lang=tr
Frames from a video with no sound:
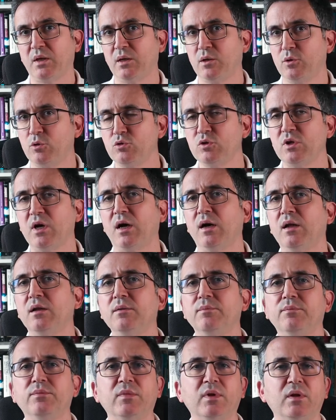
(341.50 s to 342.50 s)
E,
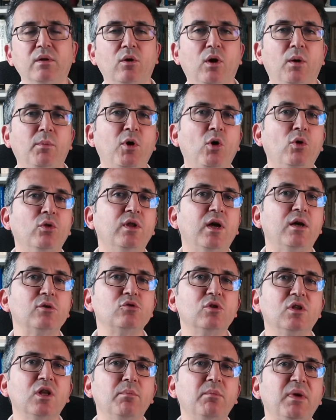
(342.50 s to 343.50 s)
güzel ama ondan
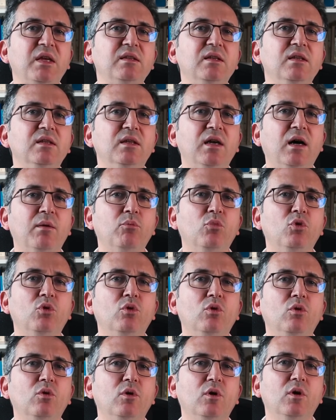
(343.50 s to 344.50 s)
sonra metinden
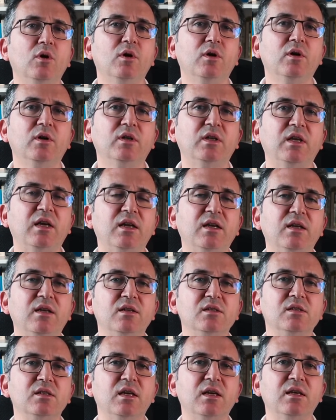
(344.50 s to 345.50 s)
bu
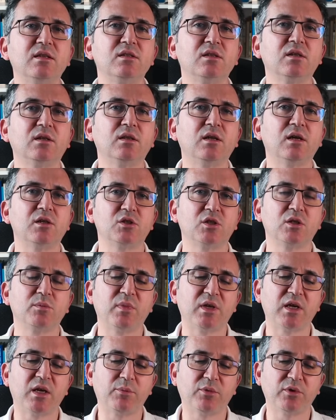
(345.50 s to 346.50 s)
gerekirse
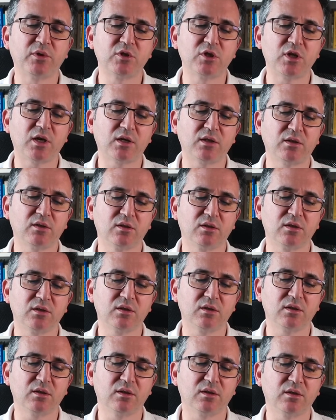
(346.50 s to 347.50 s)
eksiklaştırma
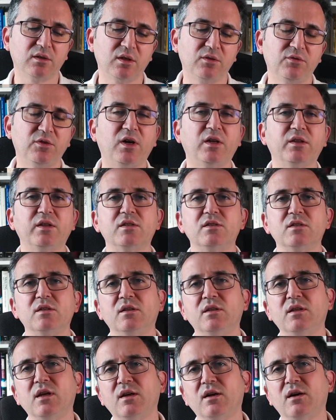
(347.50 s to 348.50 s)
yapılacaktır e,
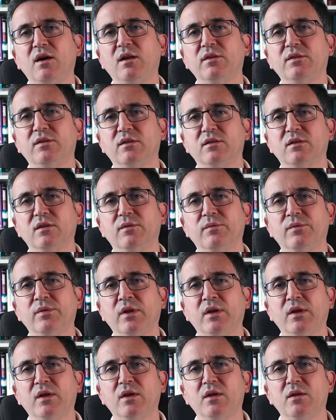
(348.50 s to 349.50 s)
ifadesini de kaldırdı.
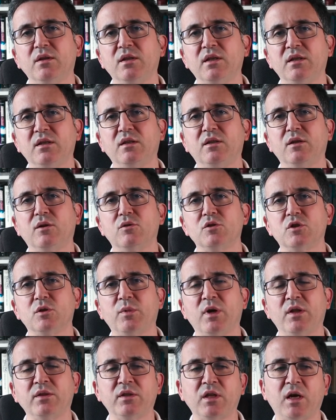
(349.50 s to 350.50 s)
Ne dedik o
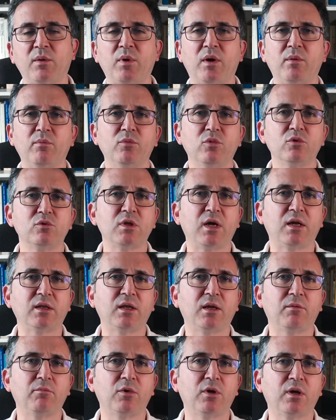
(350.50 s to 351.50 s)
zaman? Tamam bu
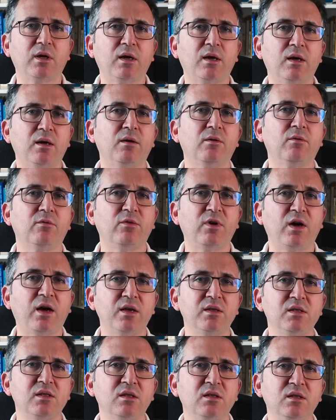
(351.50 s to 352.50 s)
zaten buraya
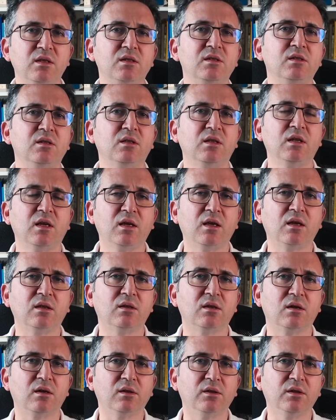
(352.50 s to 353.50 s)
faiz indirsin diye
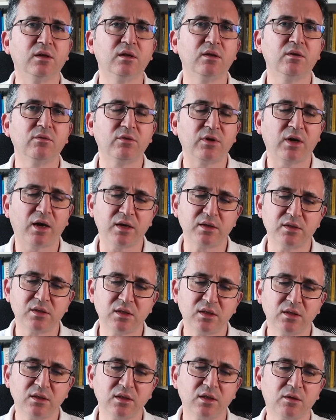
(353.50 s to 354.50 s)
getirildi.
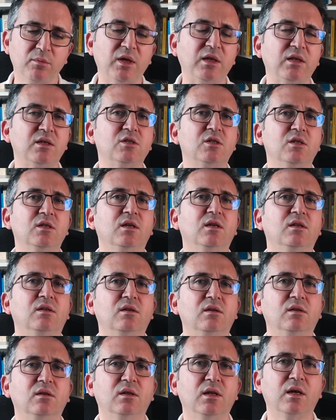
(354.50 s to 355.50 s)
Faizi indirmek için
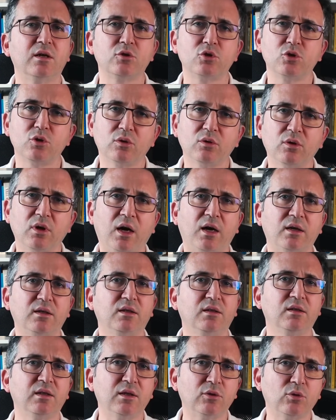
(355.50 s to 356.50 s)
getirdiler. Çok
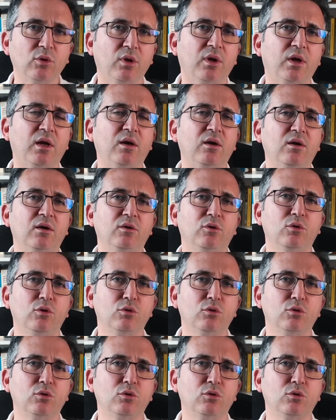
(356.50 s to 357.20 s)
artık net olarak